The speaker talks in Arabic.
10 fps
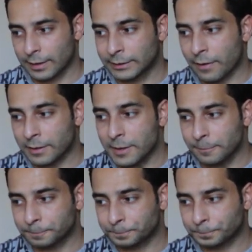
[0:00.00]

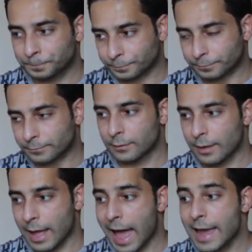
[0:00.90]
اتفقنا؟
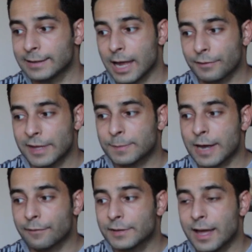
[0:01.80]
هي النافذة اسمها
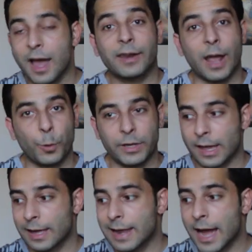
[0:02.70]
نافذة
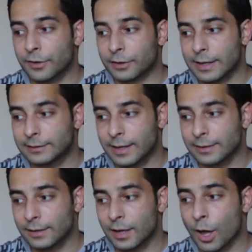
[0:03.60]
رئوية لاحظ
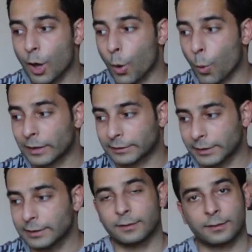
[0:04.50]
الرئتين
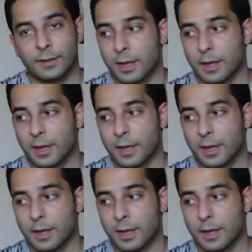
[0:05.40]
واضحين